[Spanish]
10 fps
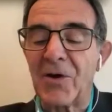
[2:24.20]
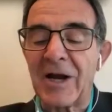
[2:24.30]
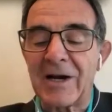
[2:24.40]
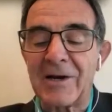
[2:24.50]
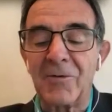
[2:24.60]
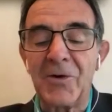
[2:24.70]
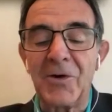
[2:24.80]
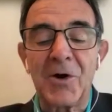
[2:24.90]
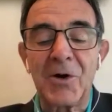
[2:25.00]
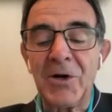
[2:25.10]
la
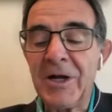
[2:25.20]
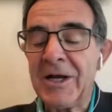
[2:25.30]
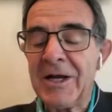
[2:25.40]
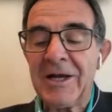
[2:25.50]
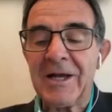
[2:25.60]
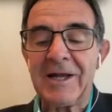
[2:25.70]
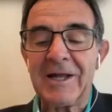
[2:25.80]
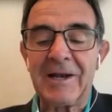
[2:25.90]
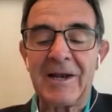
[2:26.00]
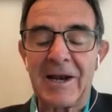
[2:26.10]
reunión eh,
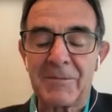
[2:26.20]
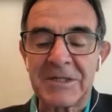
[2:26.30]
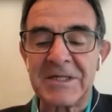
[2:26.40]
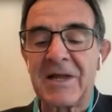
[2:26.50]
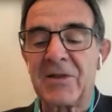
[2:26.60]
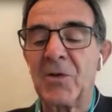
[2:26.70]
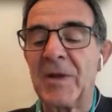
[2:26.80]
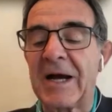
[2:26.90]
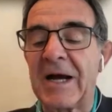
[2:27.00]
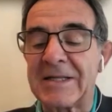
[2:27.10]
de la presentación
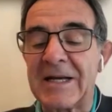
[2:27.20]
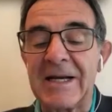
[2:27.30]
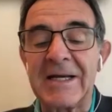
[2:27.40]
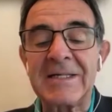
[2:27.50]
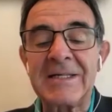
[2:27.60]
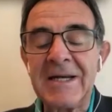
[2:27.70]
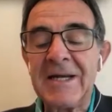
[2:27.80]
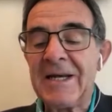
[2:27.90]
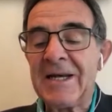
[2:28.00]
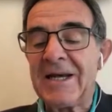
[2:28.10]
de carteles.
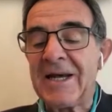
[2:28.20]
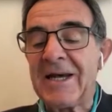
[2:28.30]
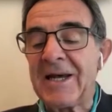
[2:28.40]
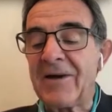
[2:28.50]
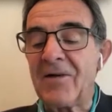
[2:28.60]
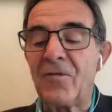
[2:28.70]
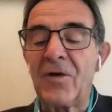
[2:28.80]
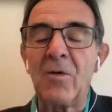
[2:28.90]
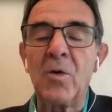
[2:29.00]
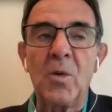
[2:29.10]
Eh,
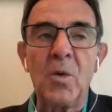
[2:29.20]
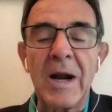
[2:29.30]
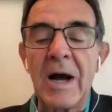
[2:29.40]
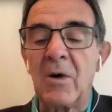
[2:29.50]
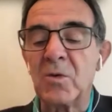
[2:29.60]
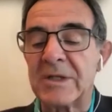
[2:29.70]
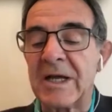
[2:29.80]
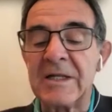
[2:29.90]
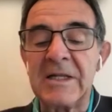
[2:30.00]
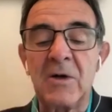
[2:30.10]
fue un
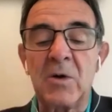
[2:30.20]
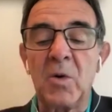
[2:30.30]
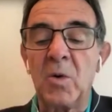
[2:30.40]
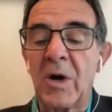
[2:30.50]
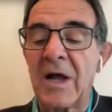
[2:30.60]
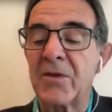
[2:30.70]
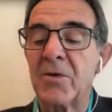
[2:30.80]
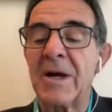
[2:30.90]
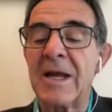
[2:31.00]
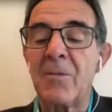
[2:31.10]
auténtico lujazo.
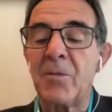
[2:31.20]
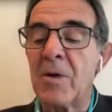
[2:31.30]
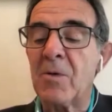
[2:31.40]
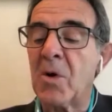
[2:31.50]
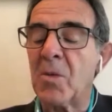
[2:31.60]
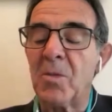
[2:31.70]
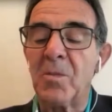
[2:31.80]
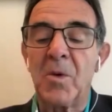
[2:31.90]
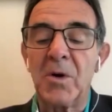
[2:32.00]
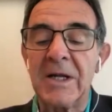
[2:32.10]
Vaya pueblo
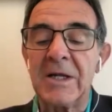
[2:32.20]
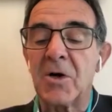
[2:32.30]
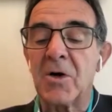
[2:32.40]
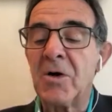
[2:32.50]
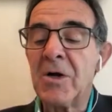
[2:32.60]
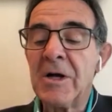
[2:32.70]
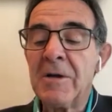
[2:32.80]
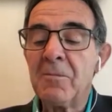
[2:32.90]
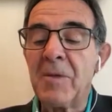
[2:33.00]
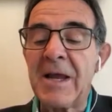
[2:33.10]
bonito,
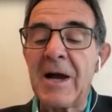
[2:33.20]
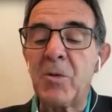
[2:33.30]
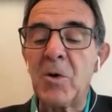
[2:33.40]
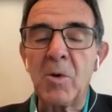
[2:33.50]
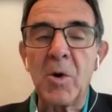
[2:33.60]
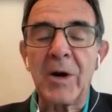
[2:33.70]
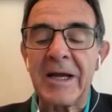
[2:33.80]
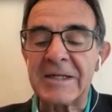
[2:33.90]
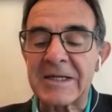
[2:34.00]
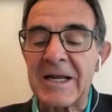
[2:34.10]
vaya pueblo
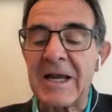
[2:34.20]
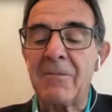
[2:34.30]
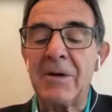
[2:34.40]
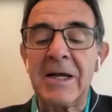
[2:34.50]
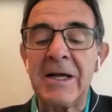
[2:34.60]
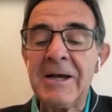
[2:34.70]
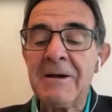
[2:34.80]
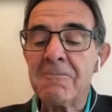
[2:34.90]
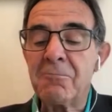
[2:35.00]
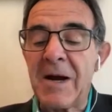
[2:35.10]
entrañable,
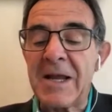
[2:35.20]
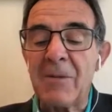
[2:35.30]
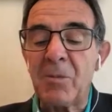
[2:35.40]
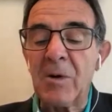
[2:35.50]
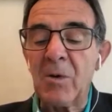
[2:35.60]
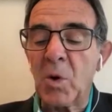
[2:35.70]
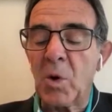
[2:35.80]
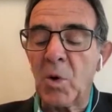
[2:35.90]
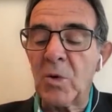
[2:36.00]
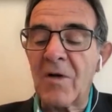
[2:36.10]
vaya pueblo
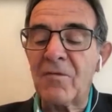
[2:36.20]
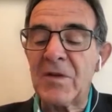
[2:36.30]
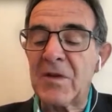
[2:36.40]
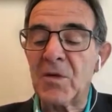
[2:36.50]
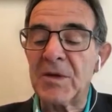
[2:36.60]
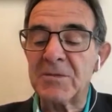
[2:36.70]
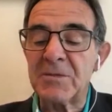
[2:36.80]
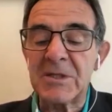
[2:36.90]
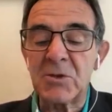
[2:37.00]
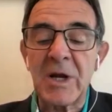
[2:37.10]
con una afición
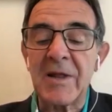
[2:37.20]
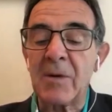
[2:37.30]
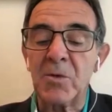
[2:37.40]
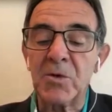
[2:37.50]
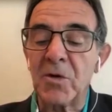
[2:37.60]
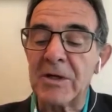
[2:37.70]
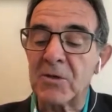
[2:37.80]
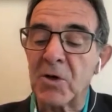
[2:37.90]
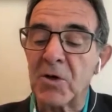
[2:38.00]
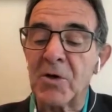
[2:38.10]
desmesurada al mundo del
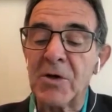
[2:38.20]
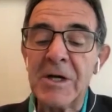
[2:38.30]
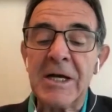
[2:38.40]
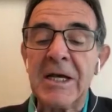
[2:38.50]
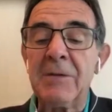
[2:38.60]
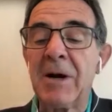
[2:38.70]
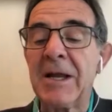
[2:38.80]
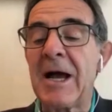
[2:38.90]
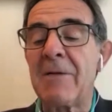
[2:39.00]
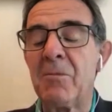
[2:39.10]
toro y
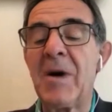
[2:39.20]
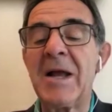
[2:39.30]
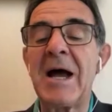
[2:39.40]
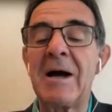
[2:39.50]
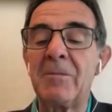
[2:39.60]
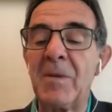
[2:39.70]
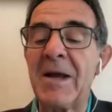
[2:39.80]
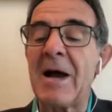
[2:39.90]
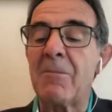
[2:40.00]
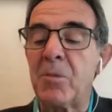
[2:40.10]
vaya, vaya,
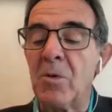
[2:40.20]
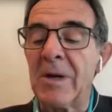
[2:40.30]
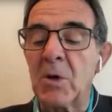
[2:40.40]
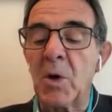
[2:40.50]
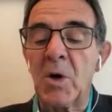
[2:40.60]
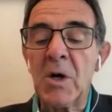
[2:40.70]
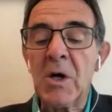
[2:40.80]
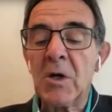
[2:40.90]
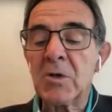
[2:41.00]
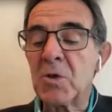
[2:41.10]
vaya público,
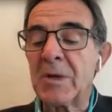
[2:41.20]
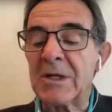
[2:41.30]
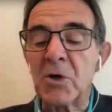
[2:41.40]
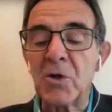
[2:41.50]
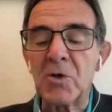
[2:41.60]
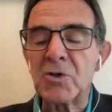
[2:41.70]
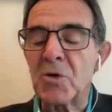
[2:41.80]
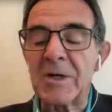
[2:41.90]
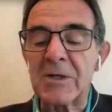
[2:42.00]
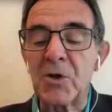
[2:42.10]
sobre todo,
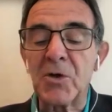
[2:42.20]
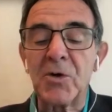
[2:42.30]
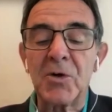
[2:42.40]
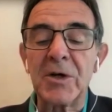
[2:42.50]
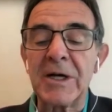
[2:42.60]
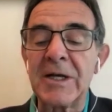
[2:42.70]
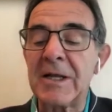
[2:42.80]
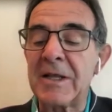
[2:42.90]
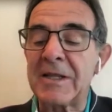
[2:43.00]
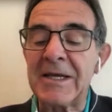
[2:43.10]
sobre todo, es de
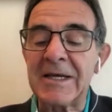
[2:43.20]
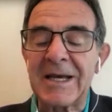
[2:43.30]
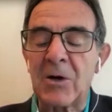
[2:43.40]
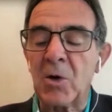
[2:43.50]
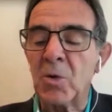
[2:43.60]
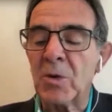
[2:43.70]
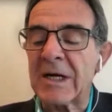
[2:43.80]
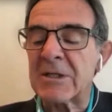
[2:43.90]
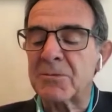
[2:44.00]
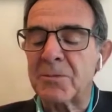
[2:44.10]
decir que con un
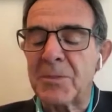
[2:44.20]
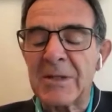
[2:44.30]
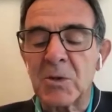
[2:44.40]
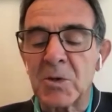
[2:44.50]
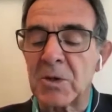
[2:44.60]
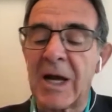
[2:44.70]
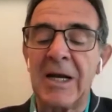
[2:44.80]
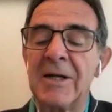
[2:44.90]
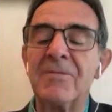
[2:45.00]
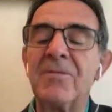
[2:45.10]
respeto total.